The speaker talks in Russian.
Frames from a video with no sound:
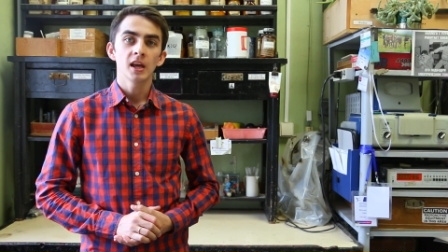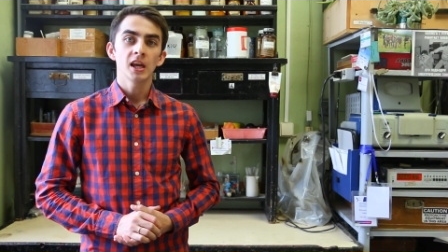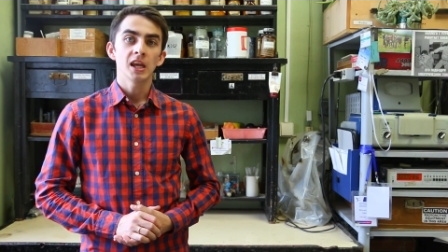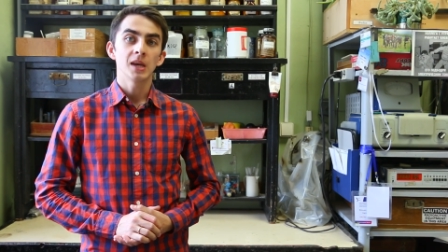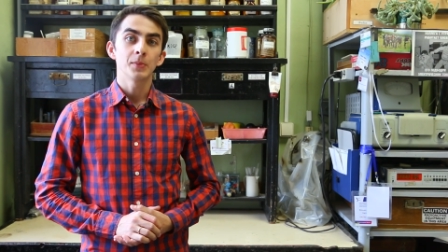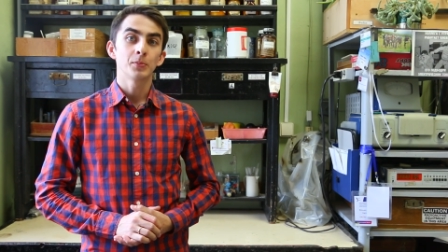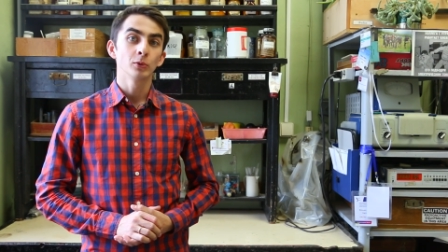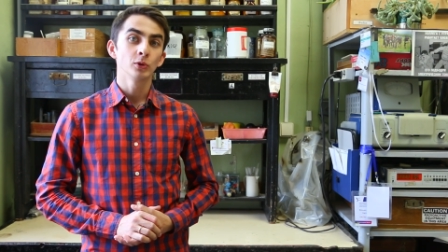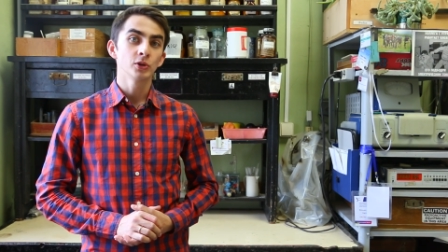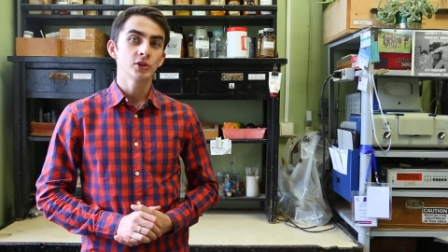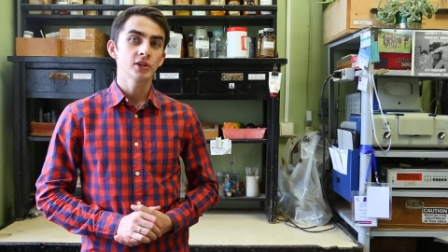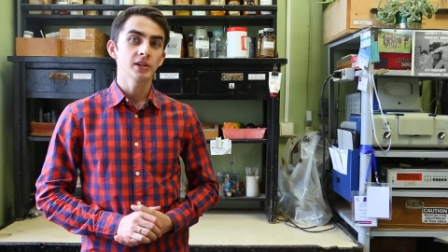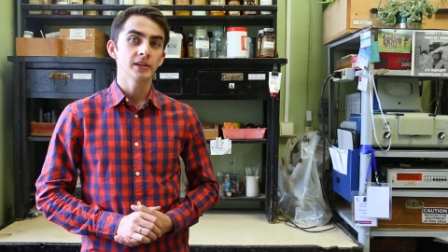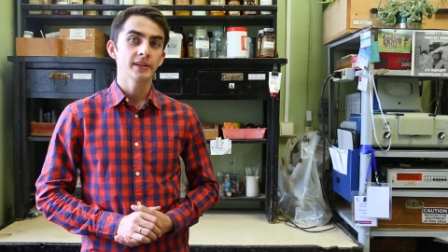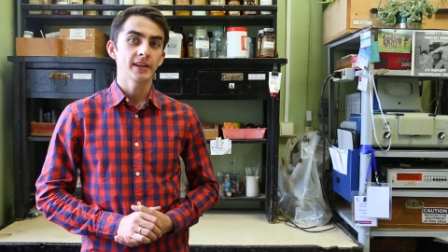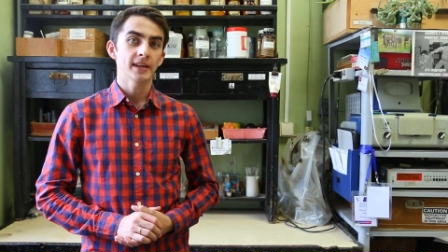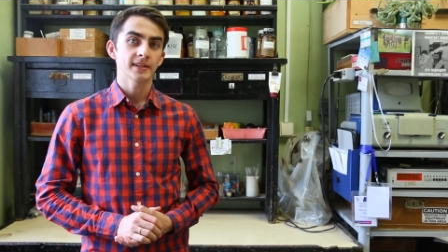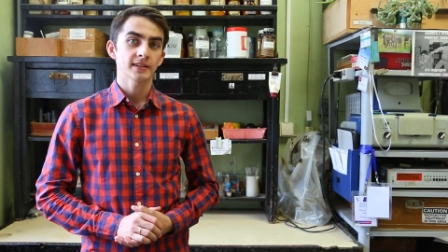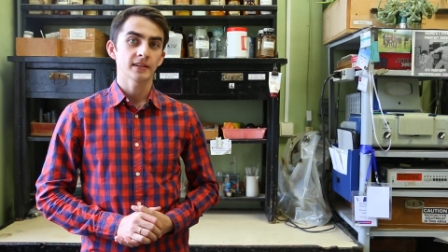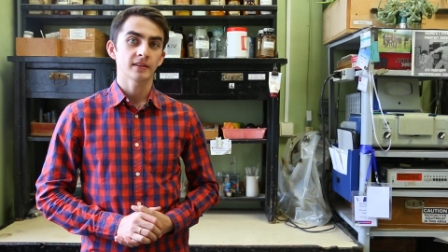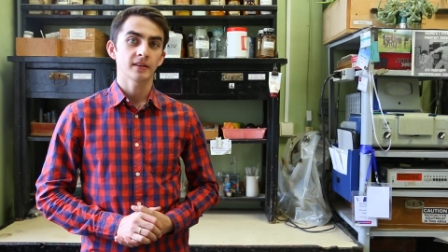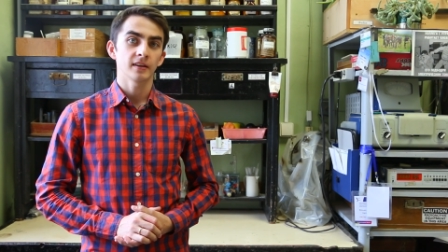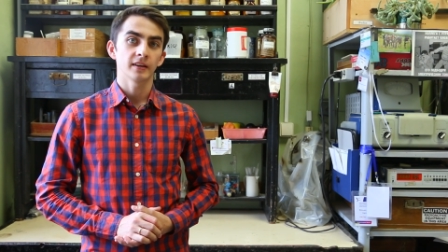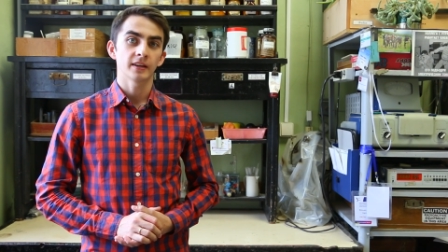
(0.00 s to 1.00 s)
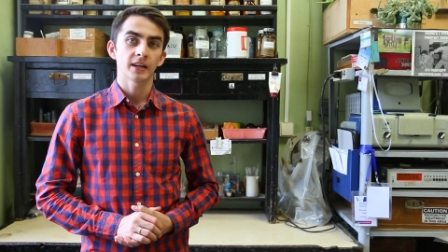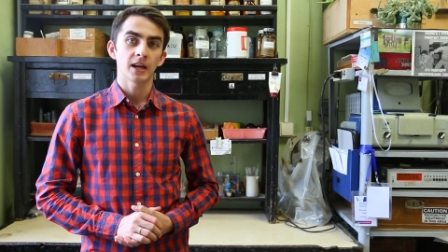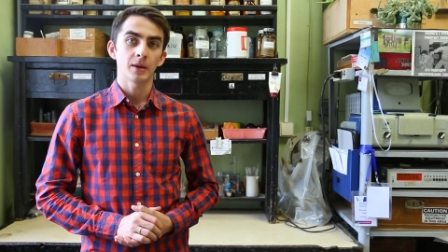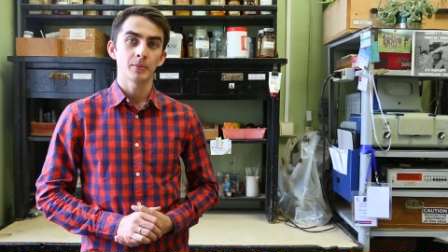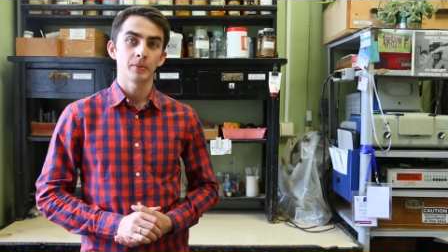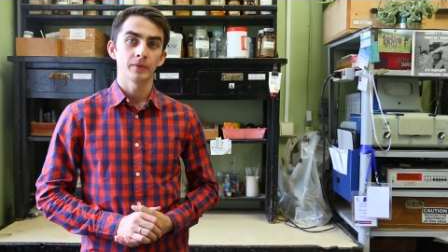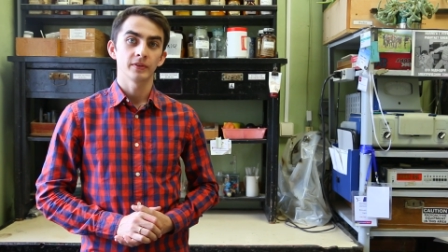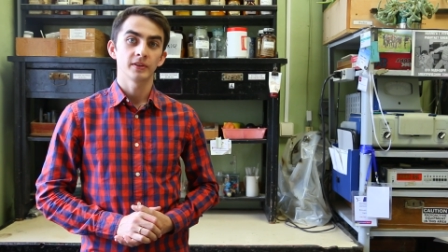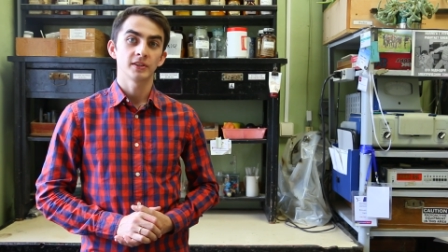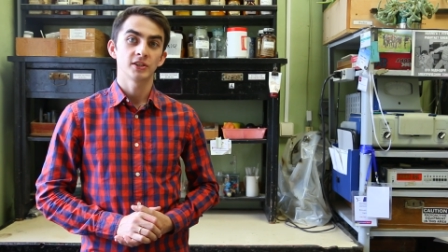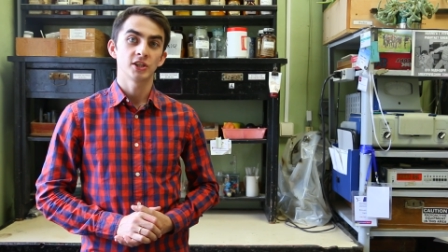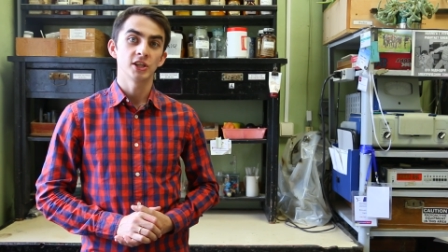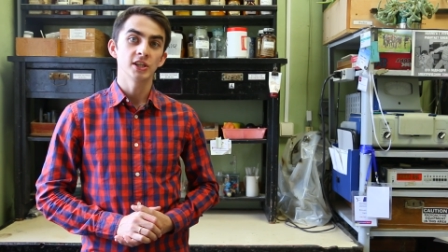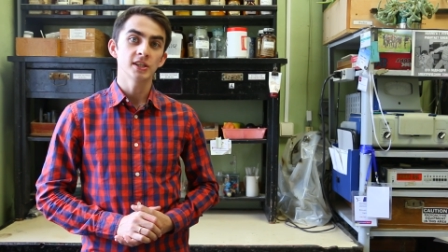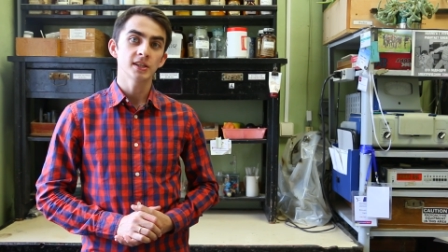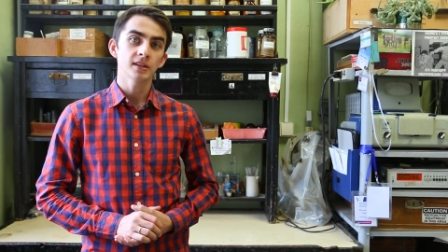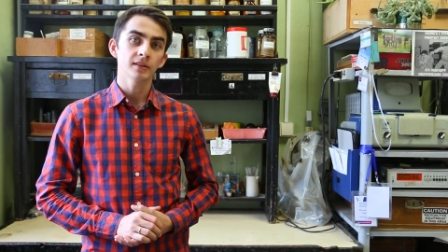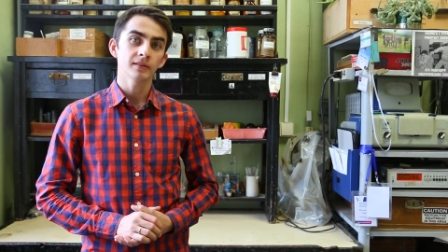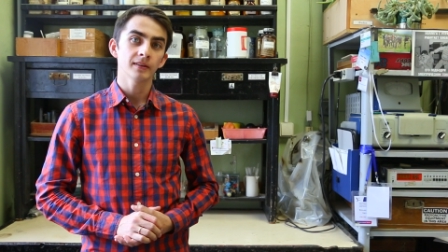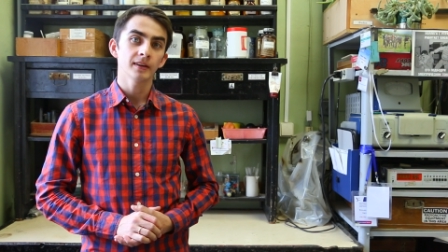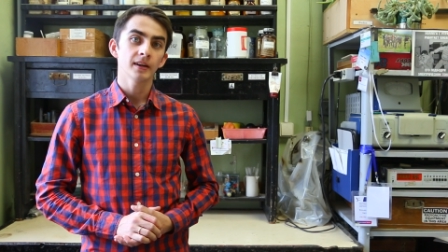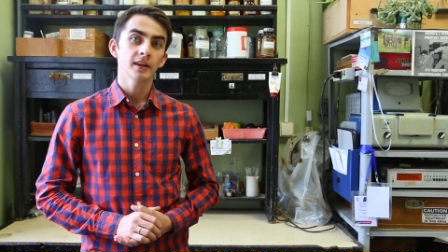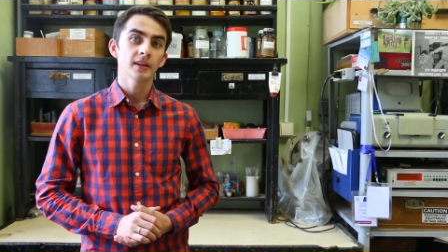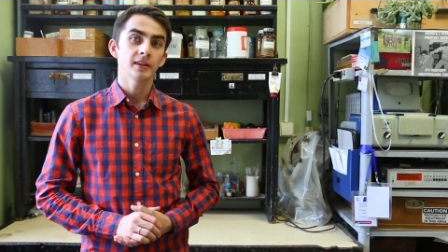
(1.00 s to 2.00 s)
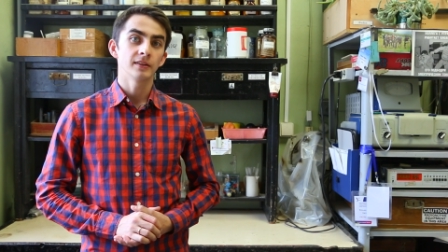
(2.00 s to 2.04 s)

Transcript: и получил несколько граммов чистого